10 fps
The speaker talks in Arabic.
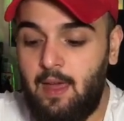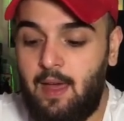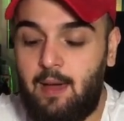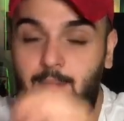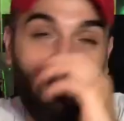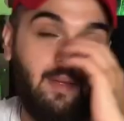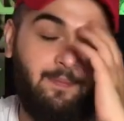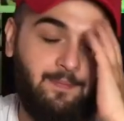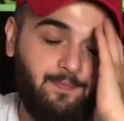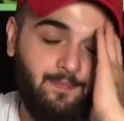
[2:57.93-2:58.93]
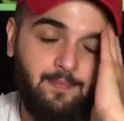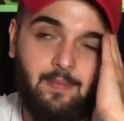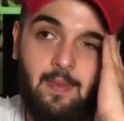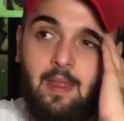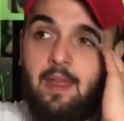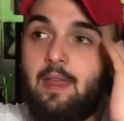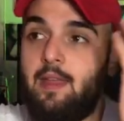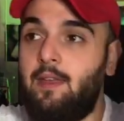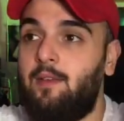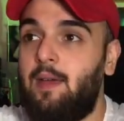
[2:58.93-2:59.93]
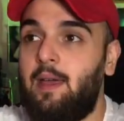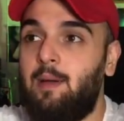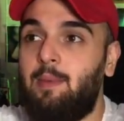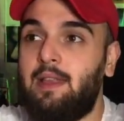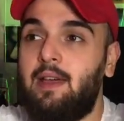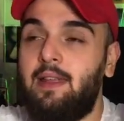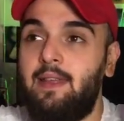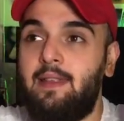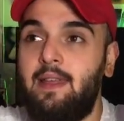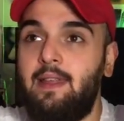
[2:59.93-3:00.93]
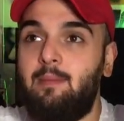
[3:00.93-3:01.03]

اما آه، مطارح تاني